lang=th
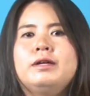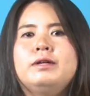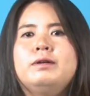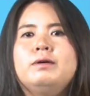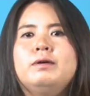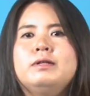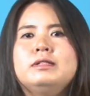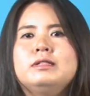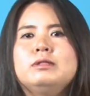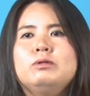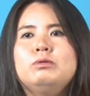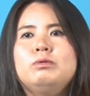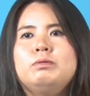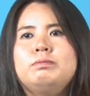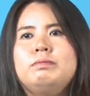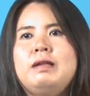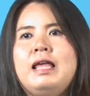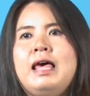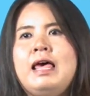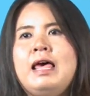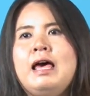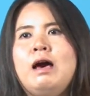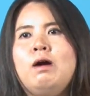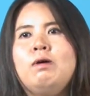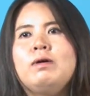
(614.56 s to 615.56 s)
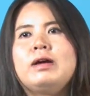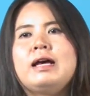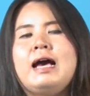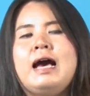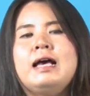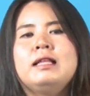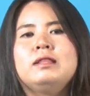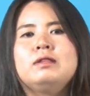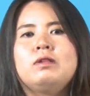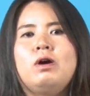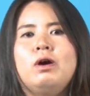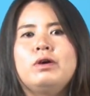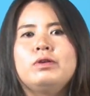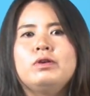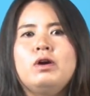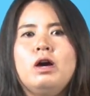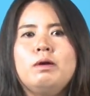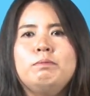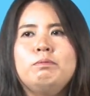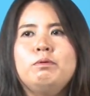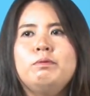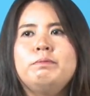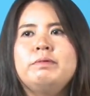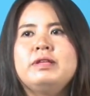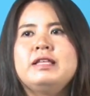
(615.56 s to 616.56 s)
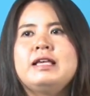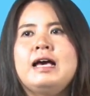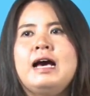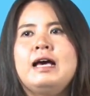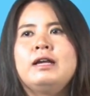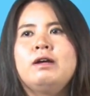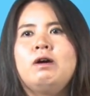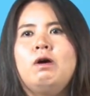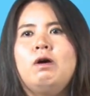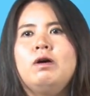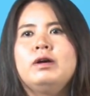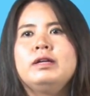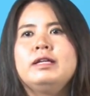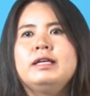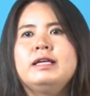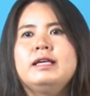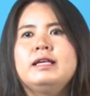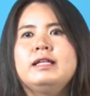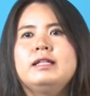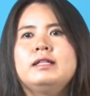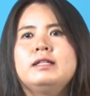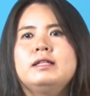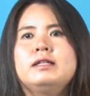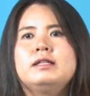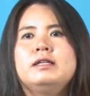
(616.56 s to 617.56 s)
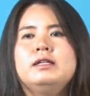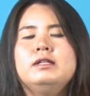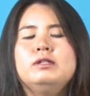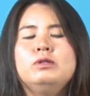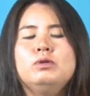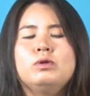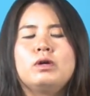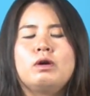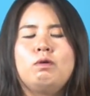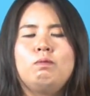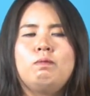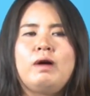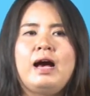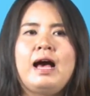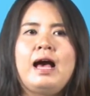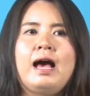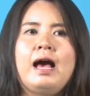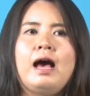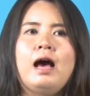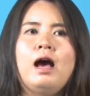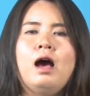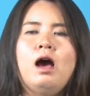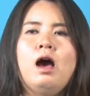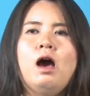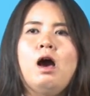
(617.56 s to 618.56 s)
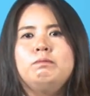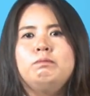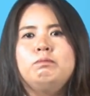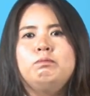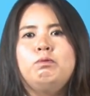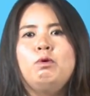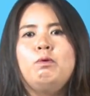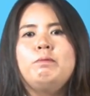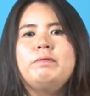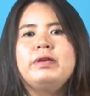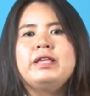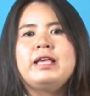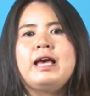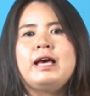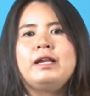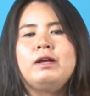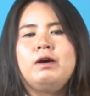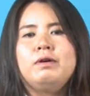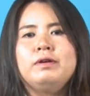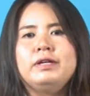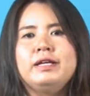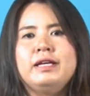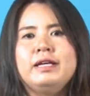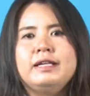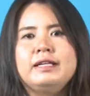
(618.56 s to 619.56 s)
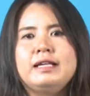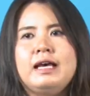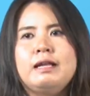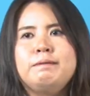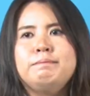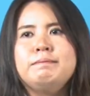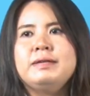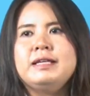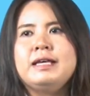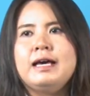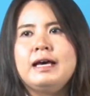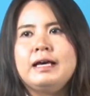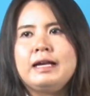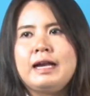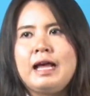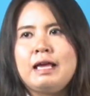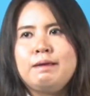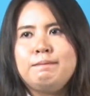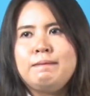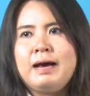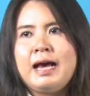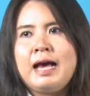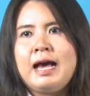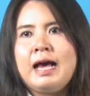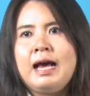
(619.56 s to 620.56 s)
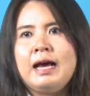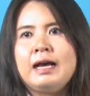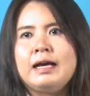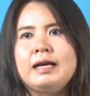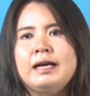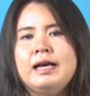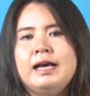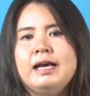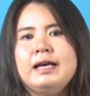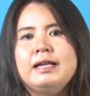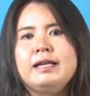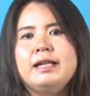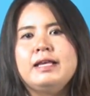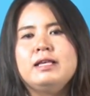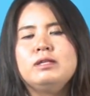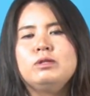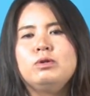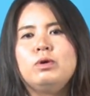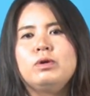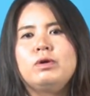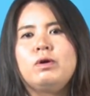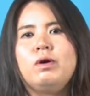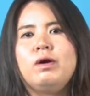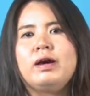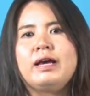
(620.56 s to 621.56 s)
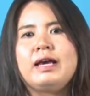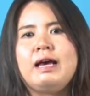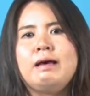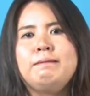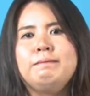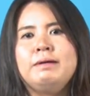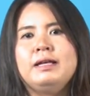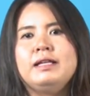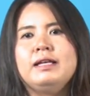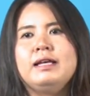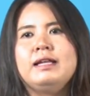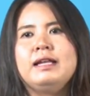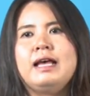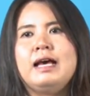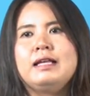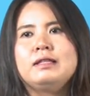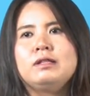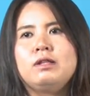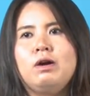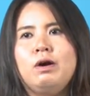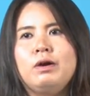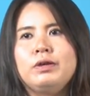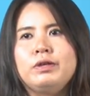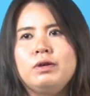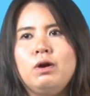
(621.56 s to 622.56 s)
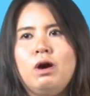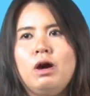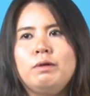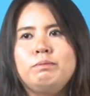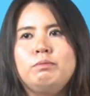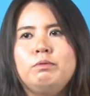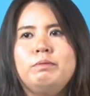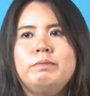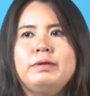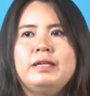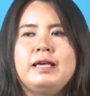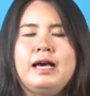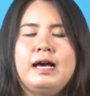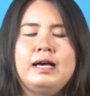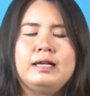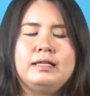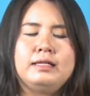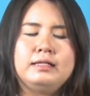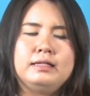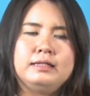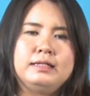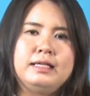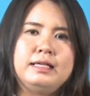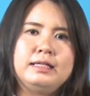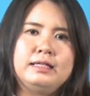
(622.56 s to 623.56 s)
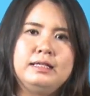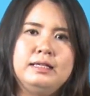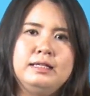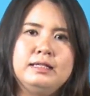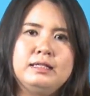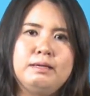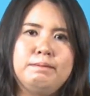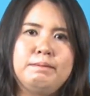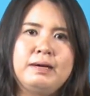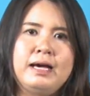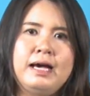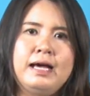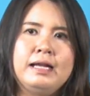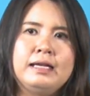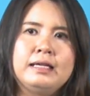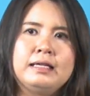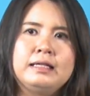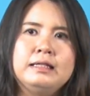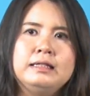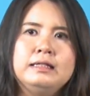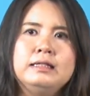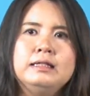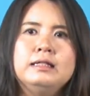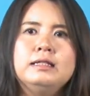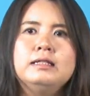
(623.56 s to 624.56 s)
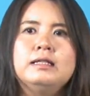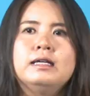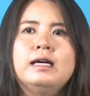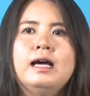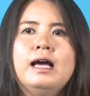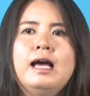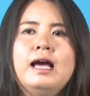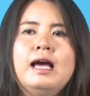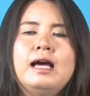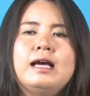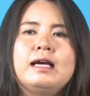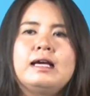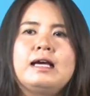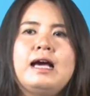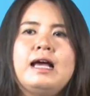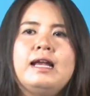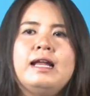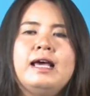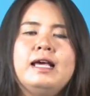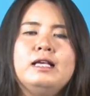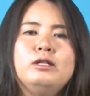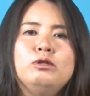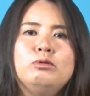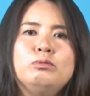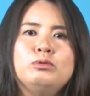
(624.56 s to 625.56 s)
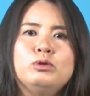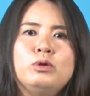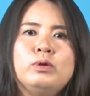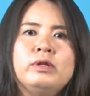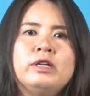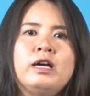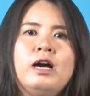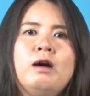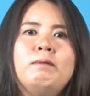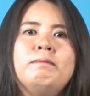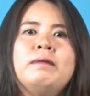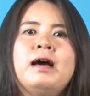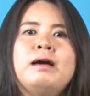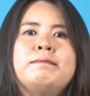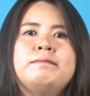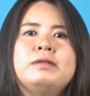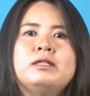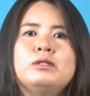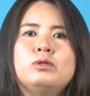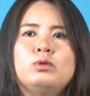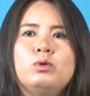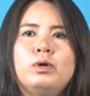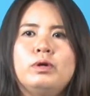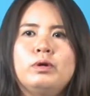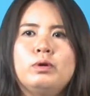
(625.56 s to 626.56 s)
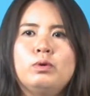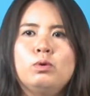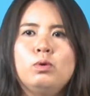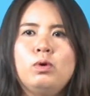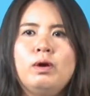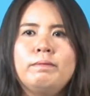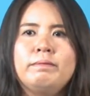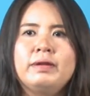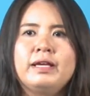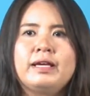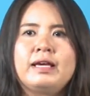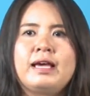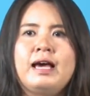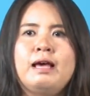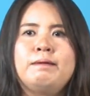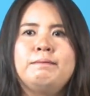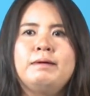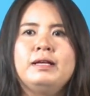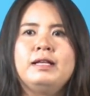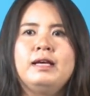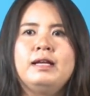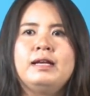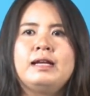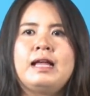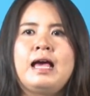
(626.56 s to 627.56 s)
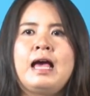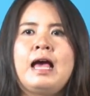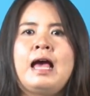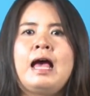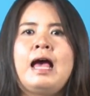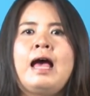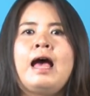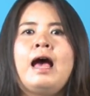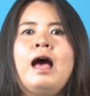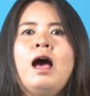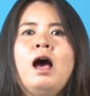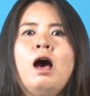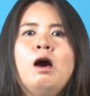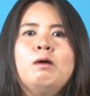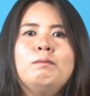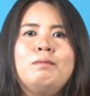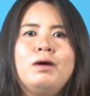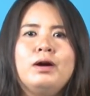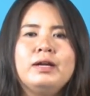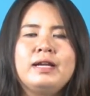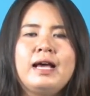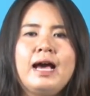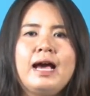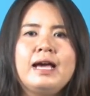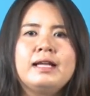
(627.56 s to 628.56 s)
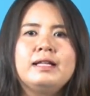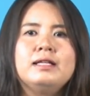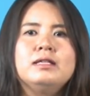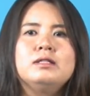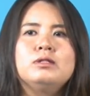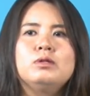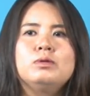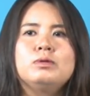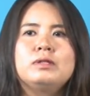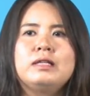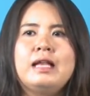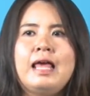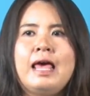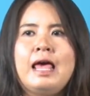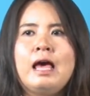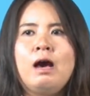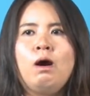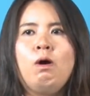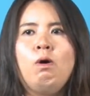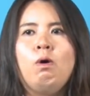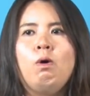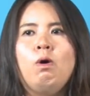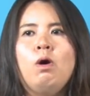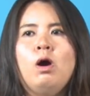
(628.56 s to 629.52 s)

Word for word: โดยสรุปแล้วการต่อยอดภูมิปัญญาท้องถิ่นขึ้นอยู่กับว่าภูมิปัญญาท้องถิ่นนั้นมีอะไรบ้างในส่วนของการพัฒนาต่อยอดภูมิปัญญาสิ่งที่สำคัญคือ การให้ชุมชนเข้ามามีส่วนร่วมในการพัฒนา เพราะท้ายที่สุดแล้ว